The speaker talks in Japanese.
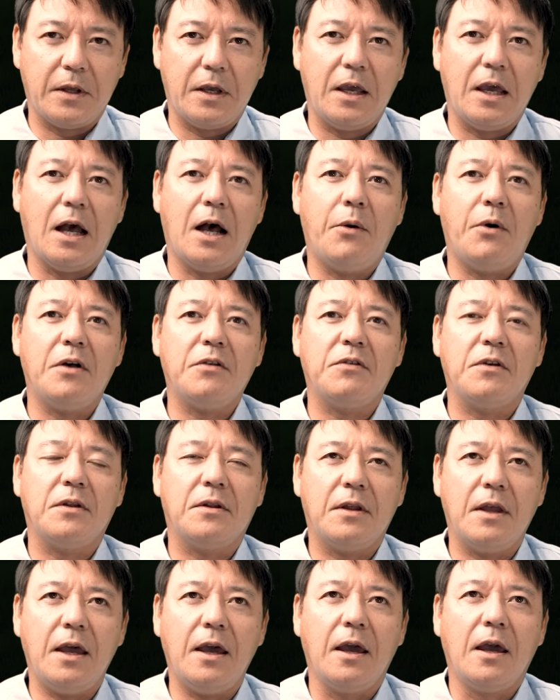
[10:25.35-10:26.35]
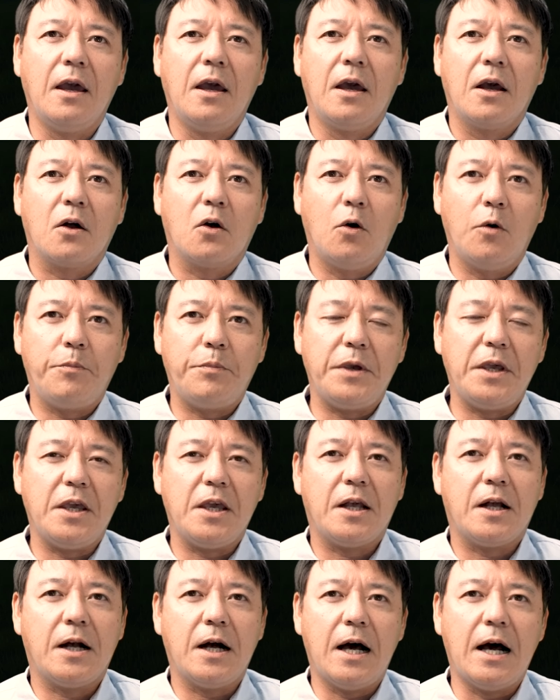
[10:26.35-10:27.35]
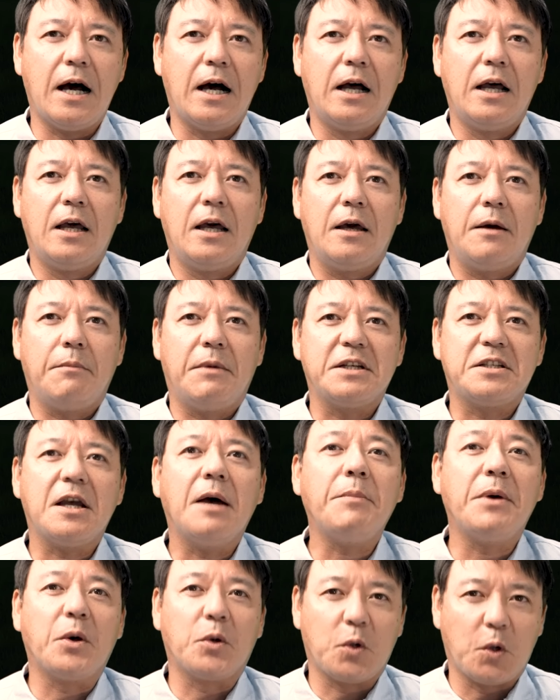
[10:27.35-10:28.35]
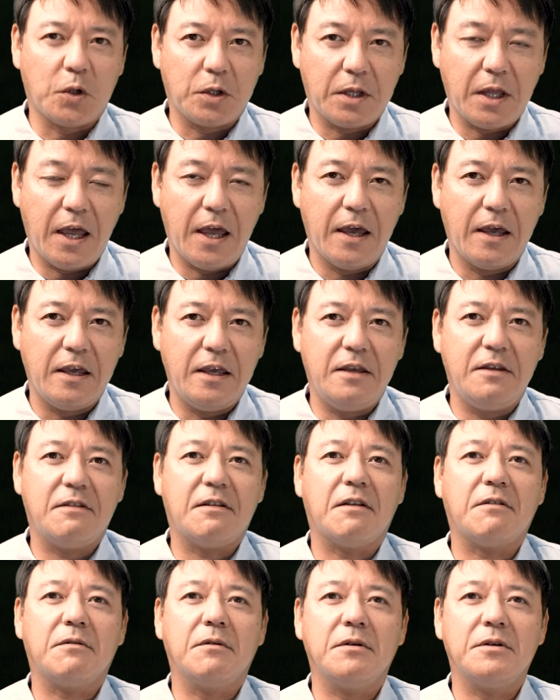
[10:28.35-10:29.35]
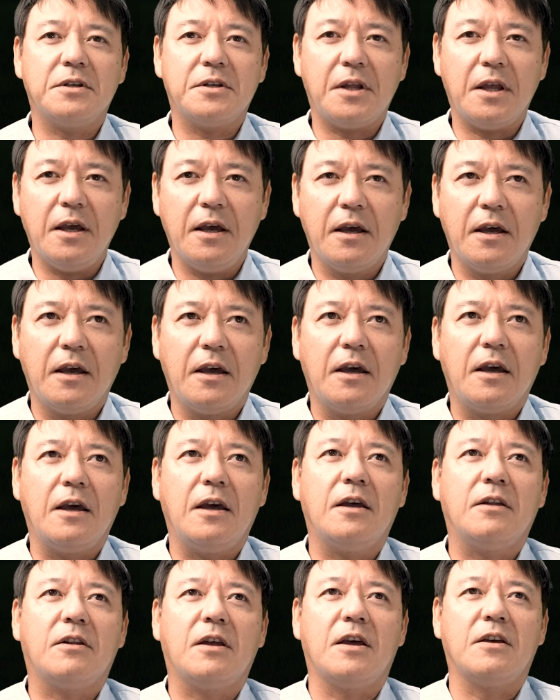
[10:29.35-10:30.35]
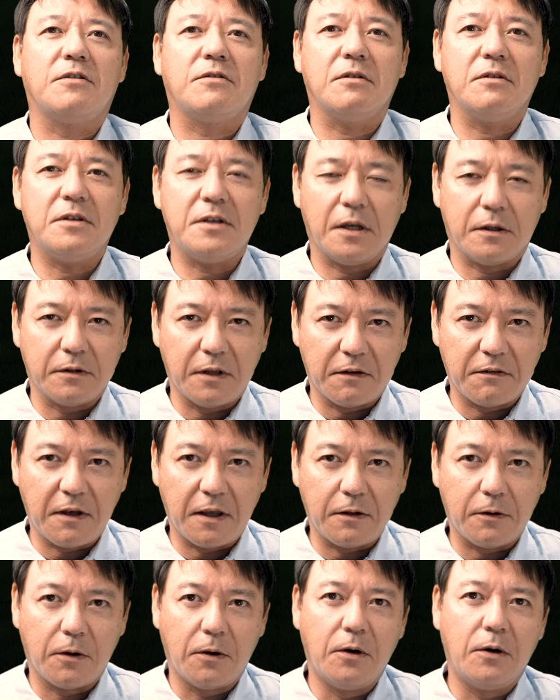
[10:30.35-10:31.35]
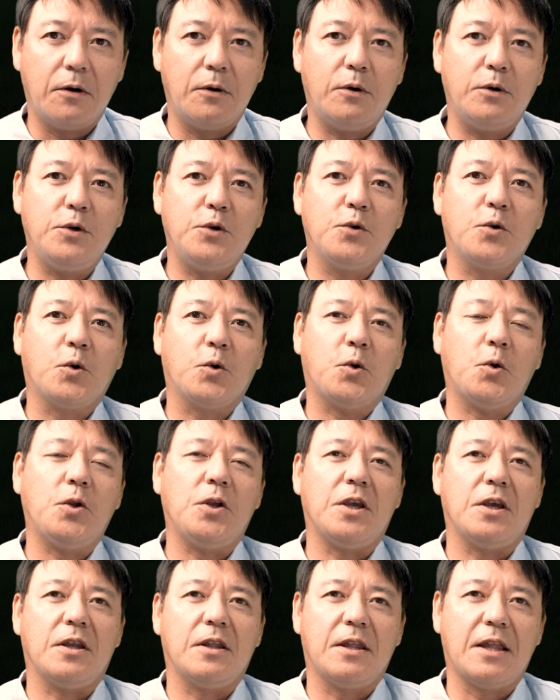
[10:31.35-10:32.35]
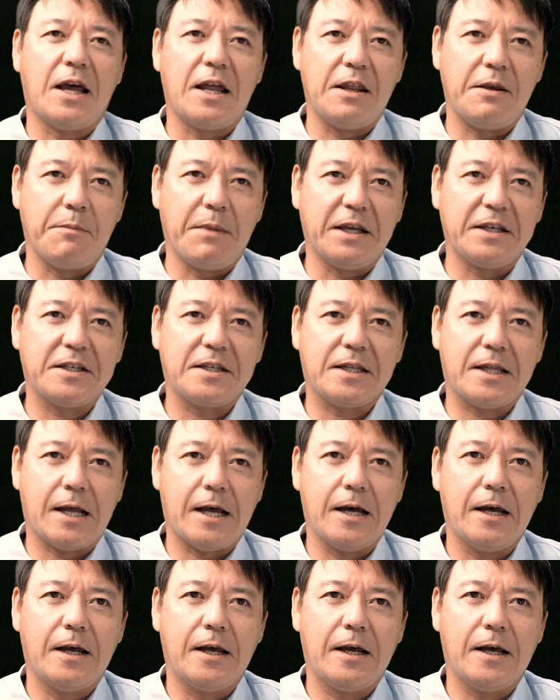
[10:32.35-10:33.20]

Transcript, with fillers: えー、合わせて、コピーか、まあ、を取って、印刷をして、えー、提出してくださいということになりました。